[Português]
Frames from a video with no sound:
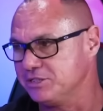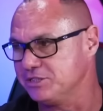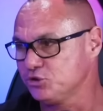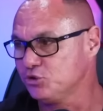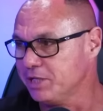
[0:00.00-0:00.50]

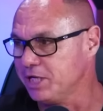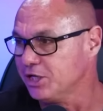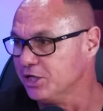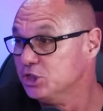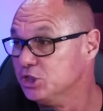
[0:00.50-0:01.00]
Suma
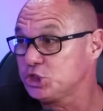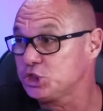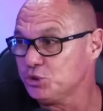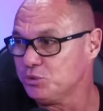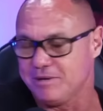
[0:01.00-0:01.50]
daqui,
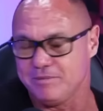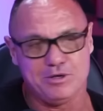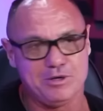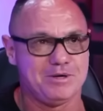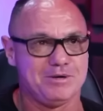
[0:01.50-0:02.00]
suma, meu
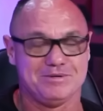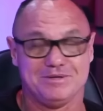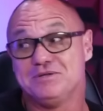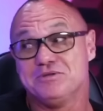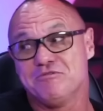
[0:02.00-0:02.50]
irmão.
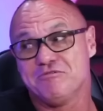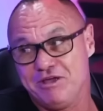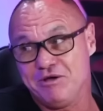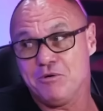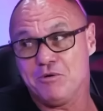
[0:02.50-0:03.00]
Não
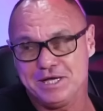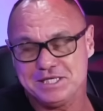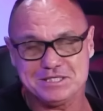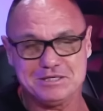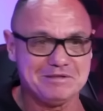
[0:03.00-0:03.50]
vem com
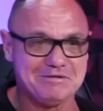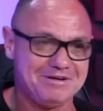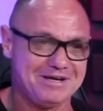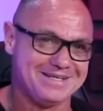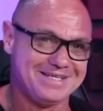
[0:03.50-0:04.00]
ocorrência não,
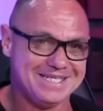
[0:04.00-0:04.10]
Rodoviário.